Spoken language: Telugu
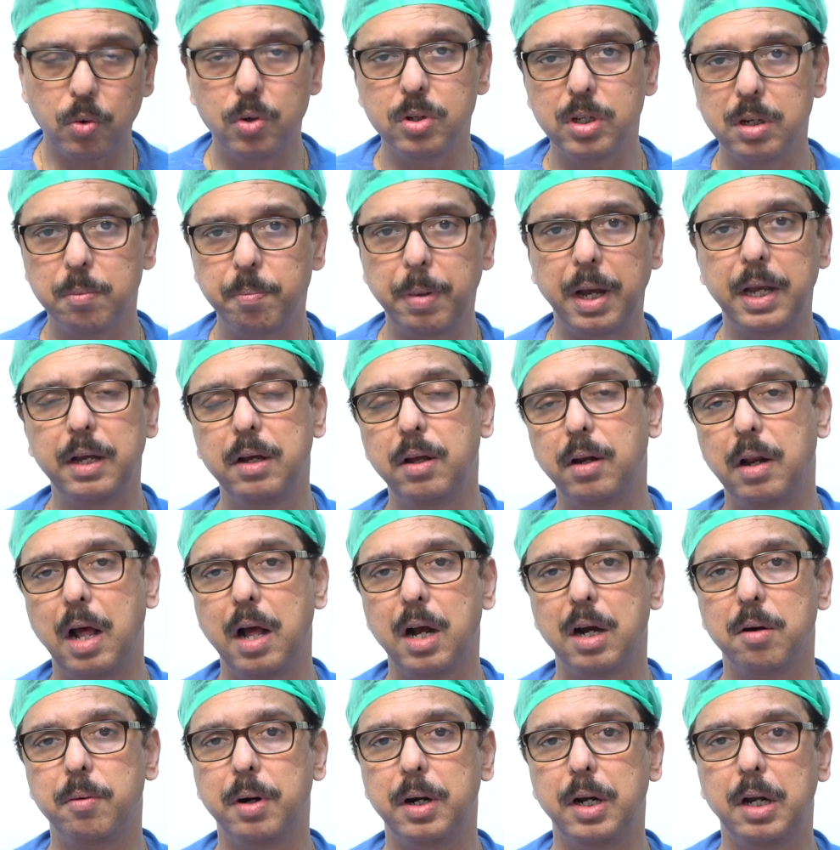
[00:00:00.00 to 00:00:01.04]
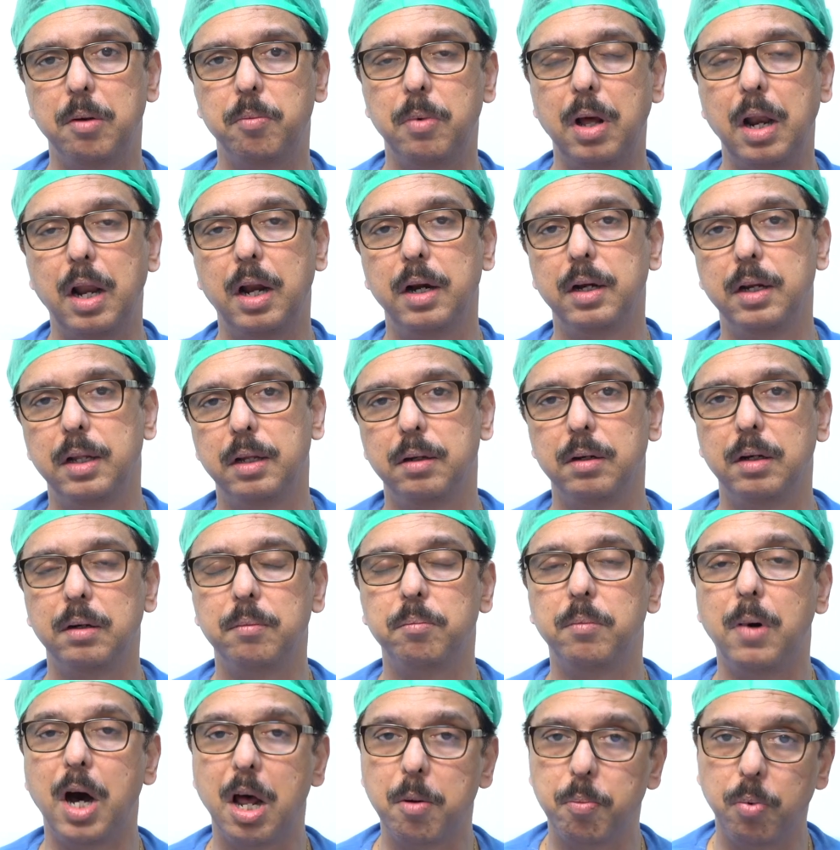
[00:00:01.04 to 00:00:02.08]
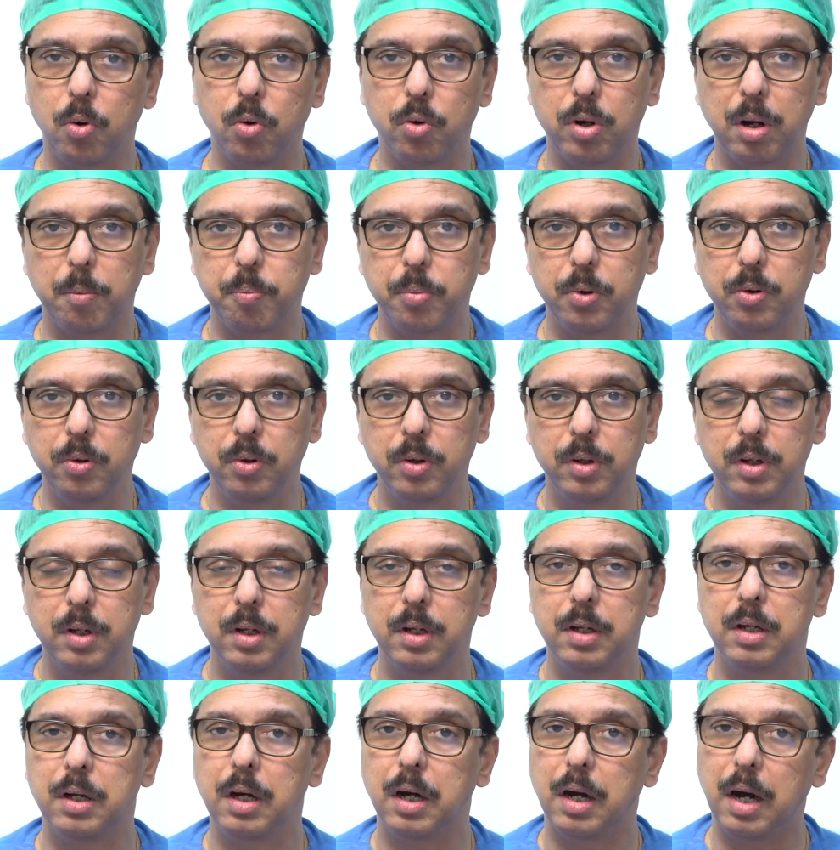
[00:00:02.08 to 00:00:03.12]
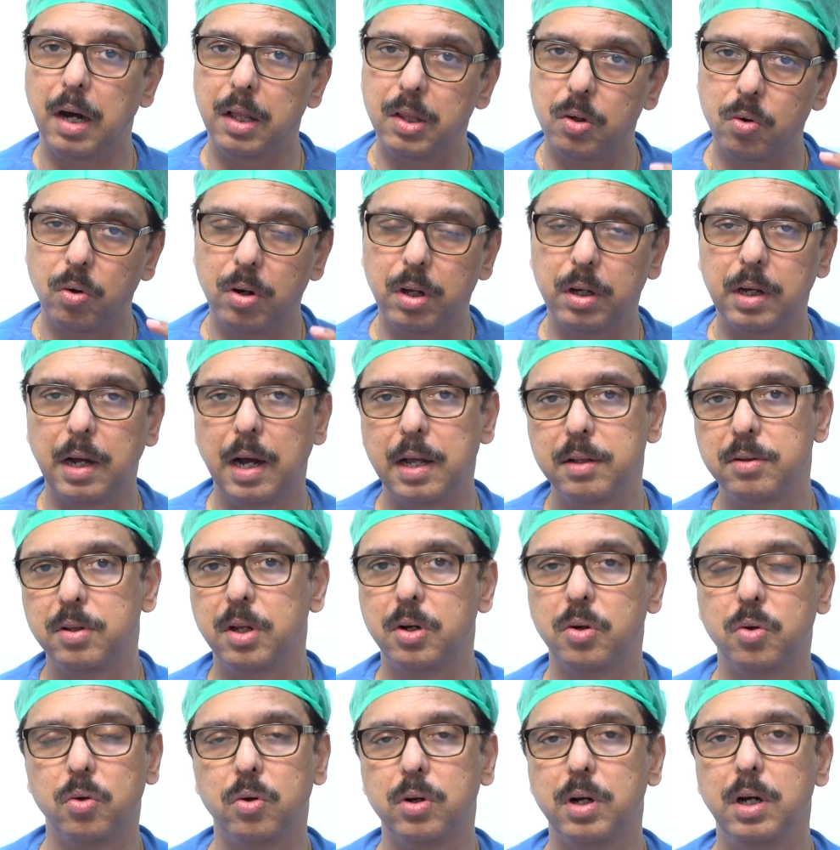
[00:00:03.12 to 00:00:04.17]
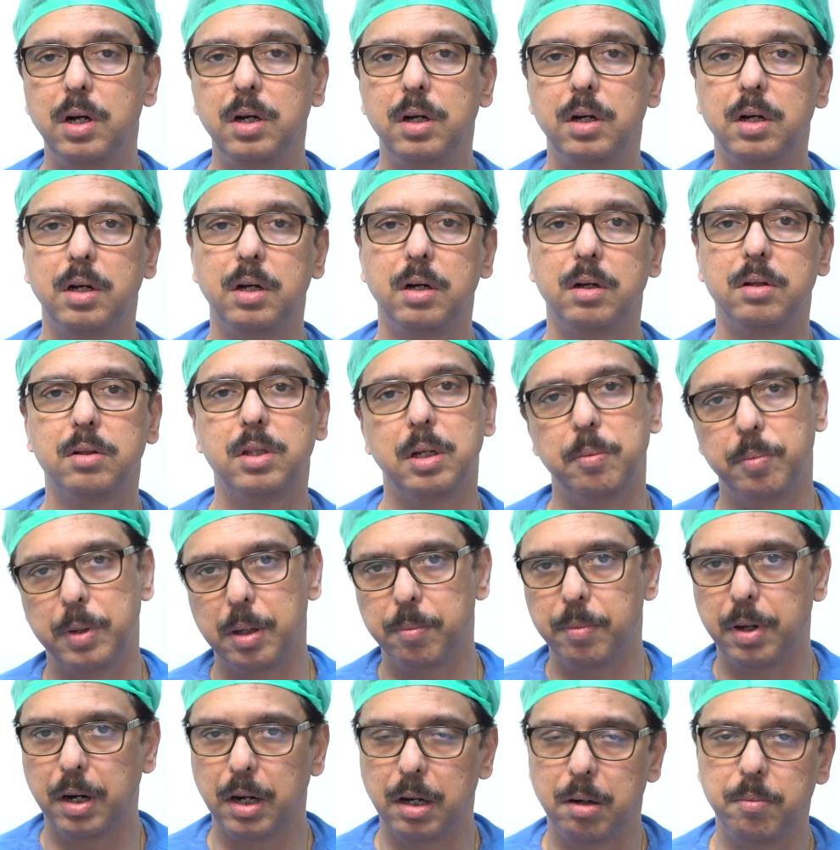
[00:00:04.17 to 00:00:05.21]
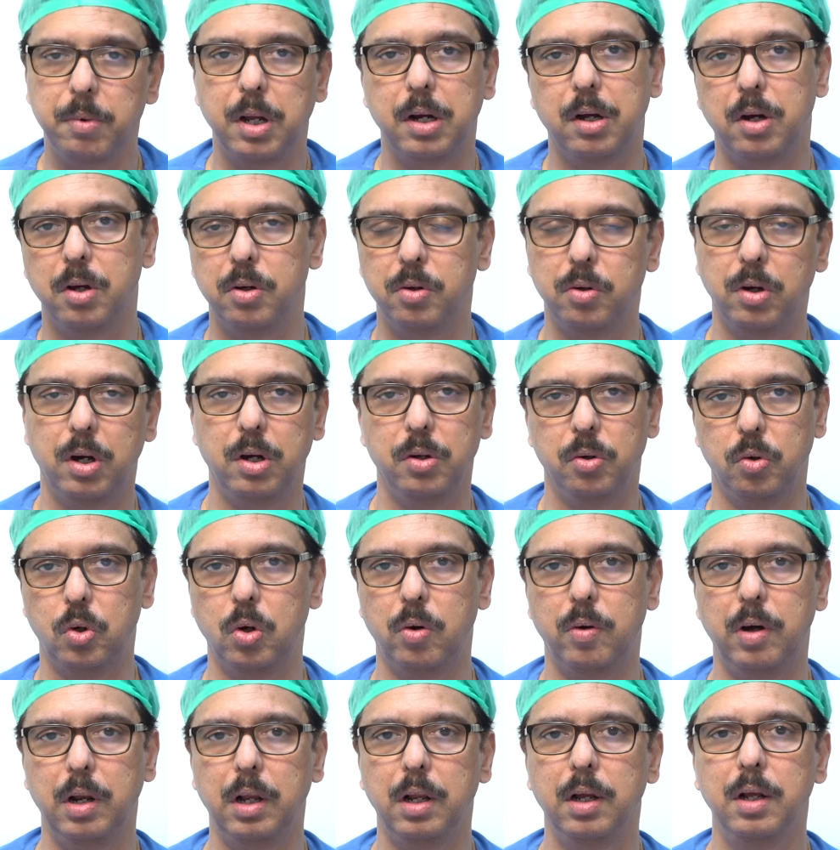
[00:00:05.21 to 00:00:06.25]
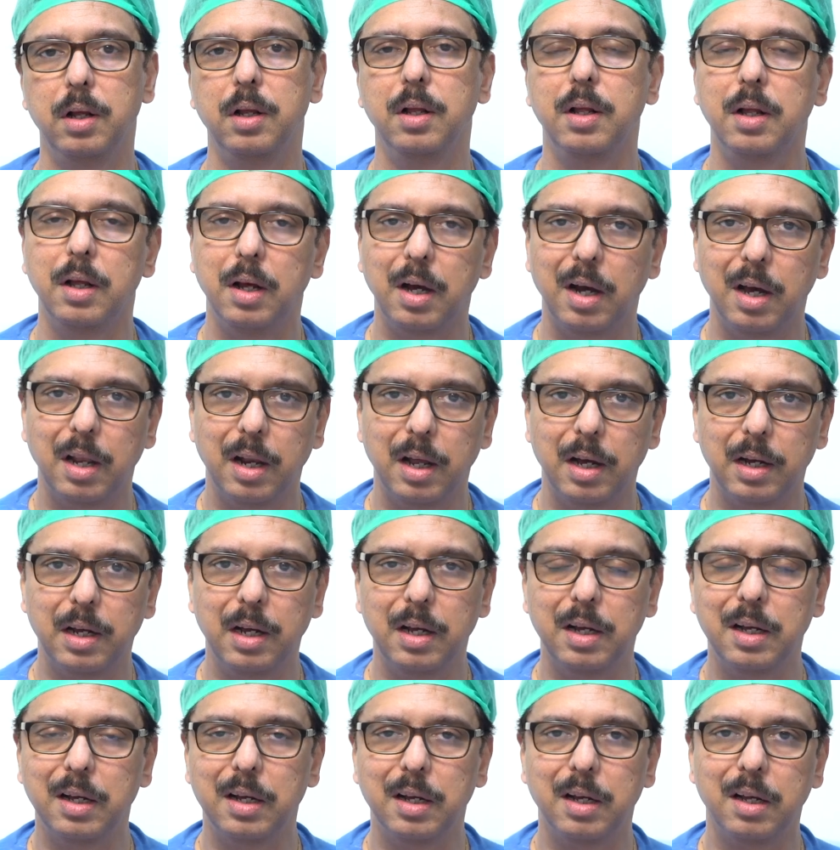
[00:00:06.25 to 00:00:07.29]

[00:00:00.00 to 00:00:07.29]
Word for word: కొంచెం పైకి రాగబడడం అలాంటి మార్పులు ఉన్నప్పుడు అది కూడా క్యాన్సర్కి ఒక సిమ్టమ్ అనగా మనం అనుకోవాలి అలాగే